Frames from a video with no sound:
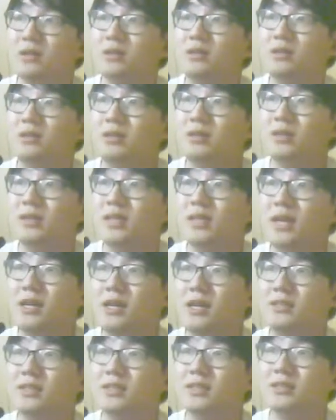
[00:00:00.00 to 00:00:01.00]

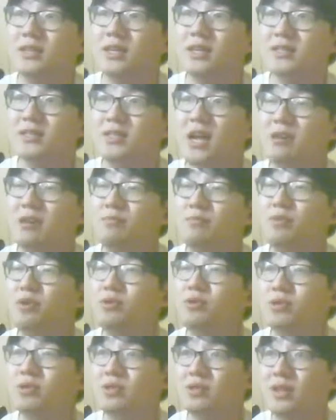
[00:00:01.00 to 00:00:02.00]
그때 이제 제가
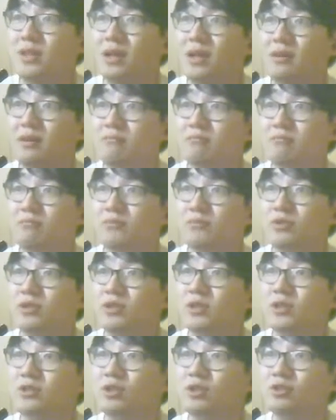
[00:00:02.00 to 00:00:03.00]
상병일 때
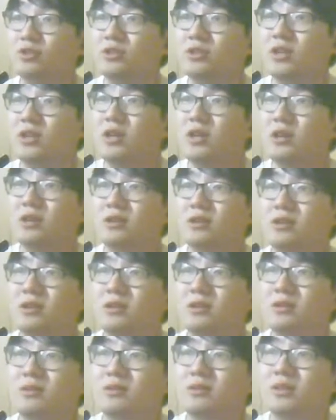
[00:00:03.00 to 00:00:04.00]
그러니까 저는
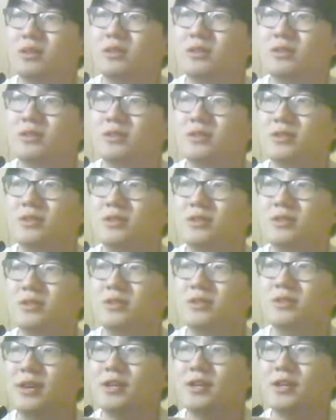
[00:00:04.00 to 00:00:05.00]
그
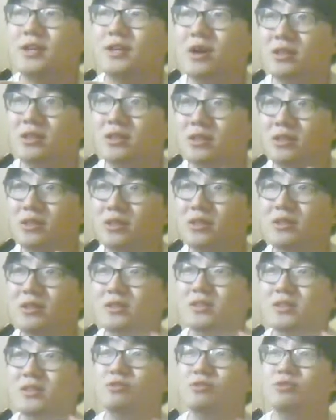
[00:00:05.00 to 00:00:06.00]
아이를 확그
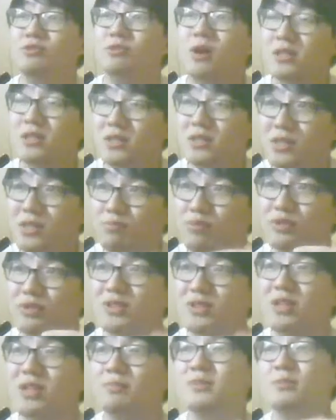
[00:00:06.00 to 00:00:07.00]
실 친구를 확실히
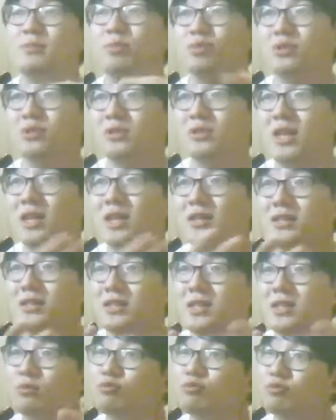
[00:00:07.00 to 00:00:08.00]
붙잡지 못한
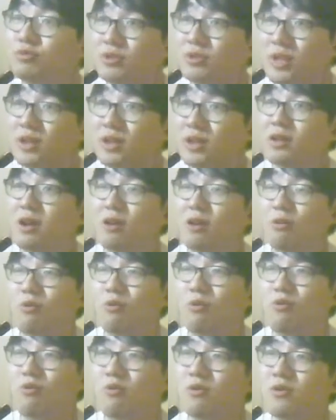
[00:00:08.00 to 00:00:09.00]
채 군대를
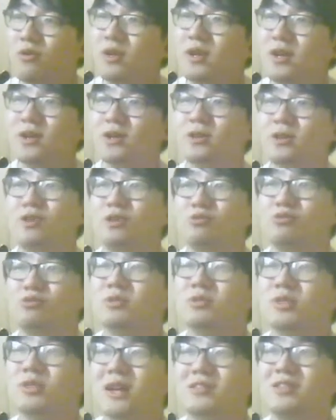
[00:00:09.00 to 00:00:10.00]
갔고
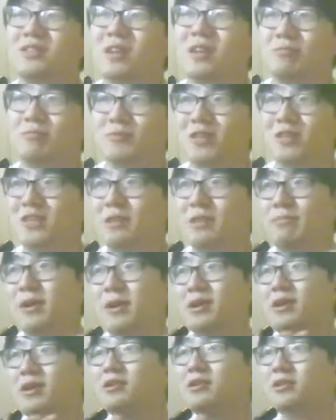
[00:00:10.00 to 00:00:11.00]
결국 다른 남자한테
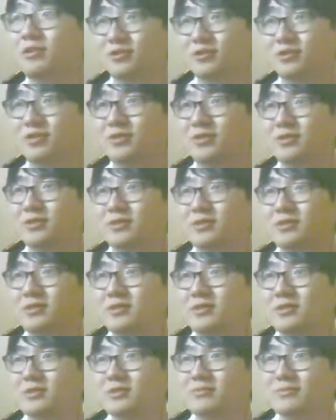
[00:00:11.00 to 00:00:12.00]
뺏긴 거죠.
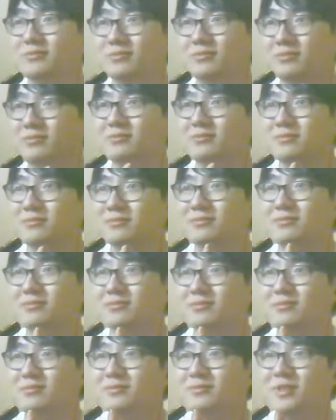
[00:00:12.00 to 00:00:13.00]
음.
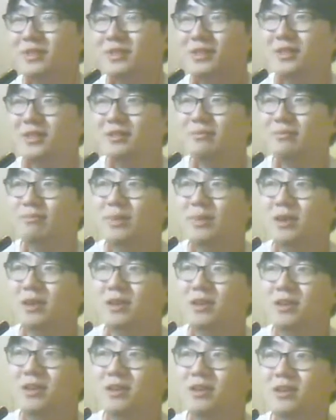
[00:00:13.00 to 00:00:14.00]

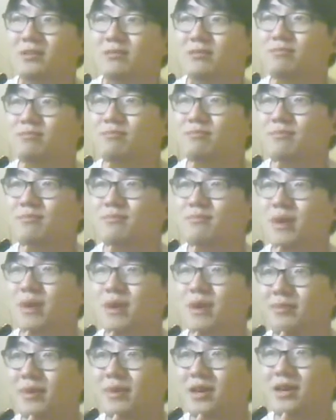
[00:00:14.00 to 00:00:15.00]
뺏기는
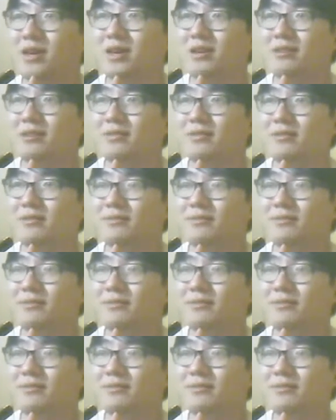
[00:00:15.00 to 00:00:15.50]
바람에